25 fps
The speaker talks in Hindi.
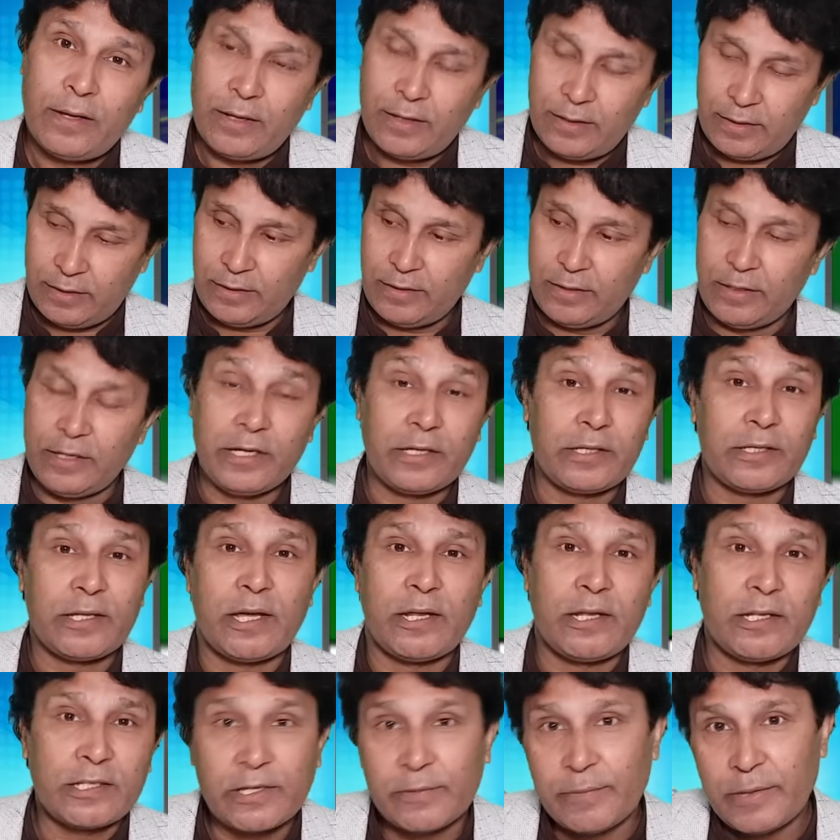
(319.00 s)
एक
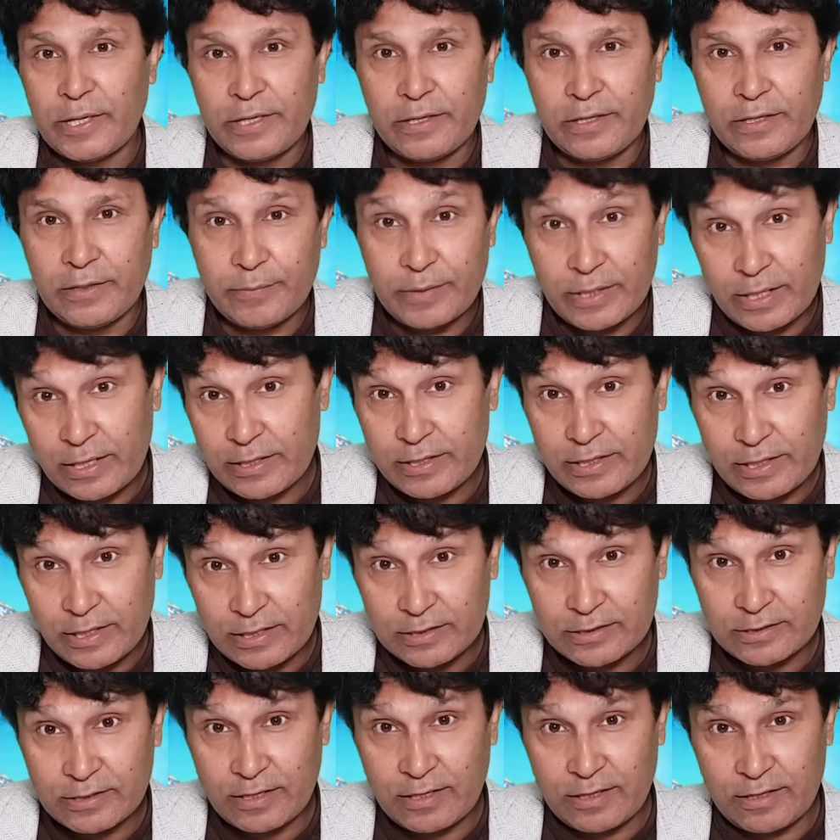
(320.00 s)
अदालत के बाहर इमरान
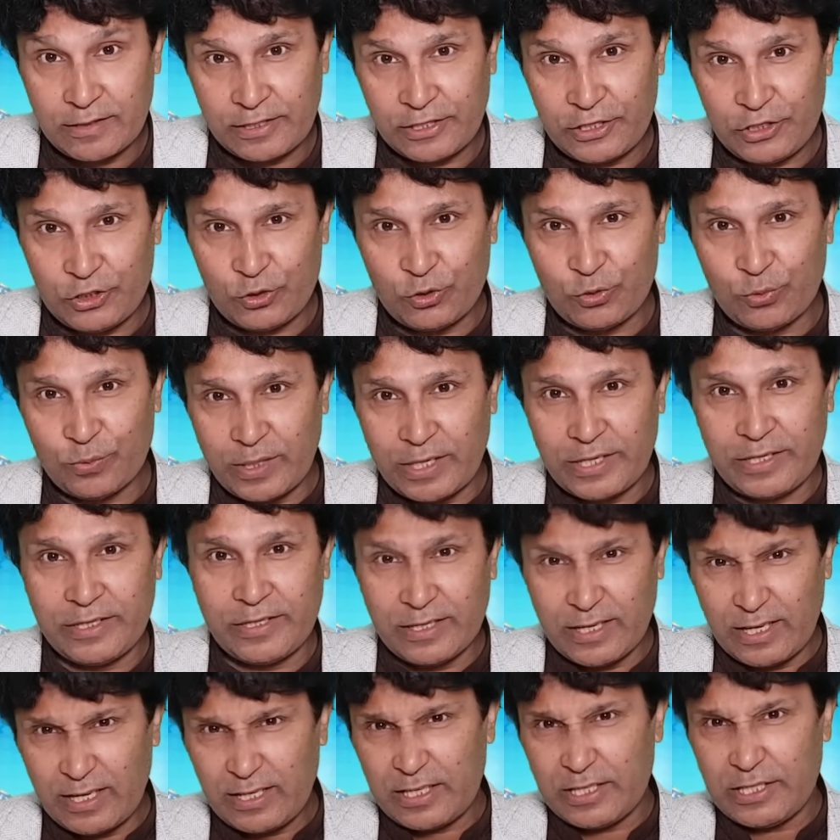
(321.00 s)
रियाज खान की ज़ुबानी
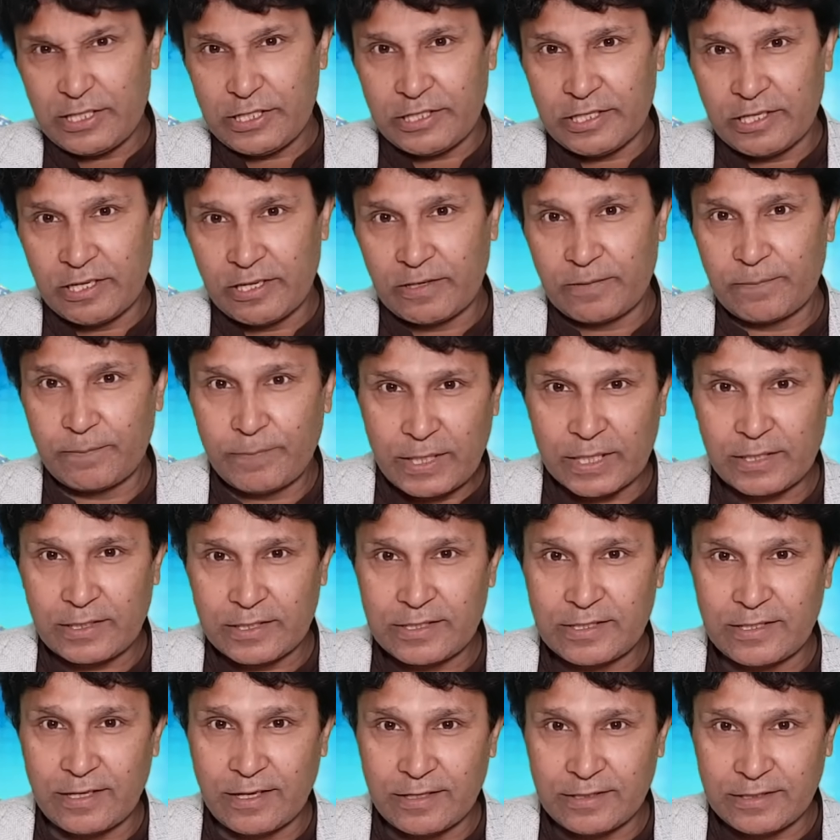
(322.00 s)
हल्की सी झलक
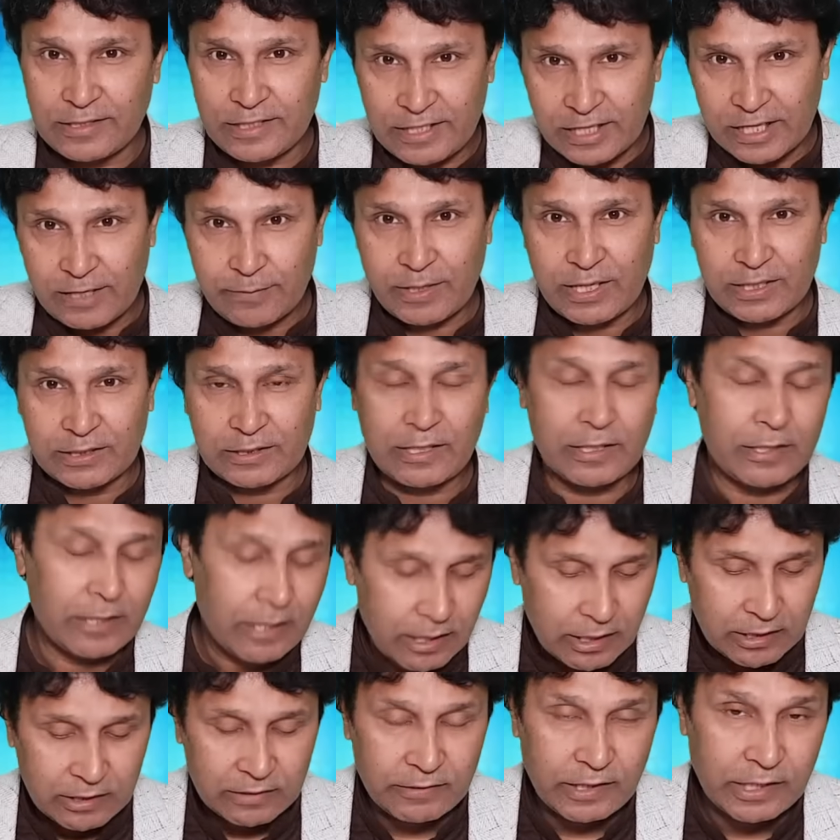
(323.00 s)
पाकिस्तान जिंदाबाद का
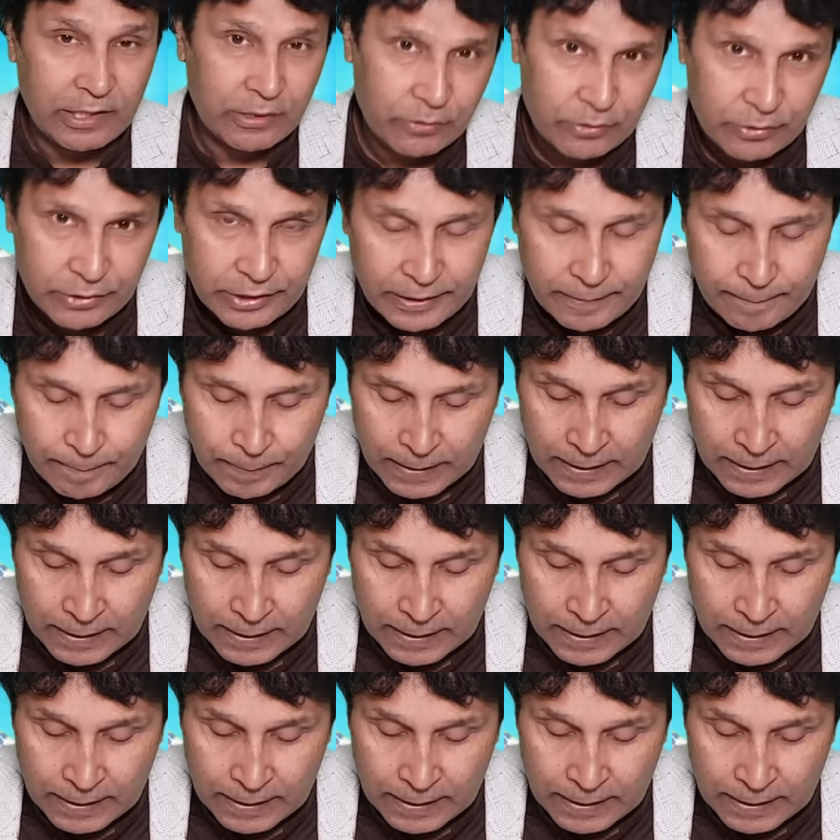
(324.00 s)
नारा लगवाया उन्होंने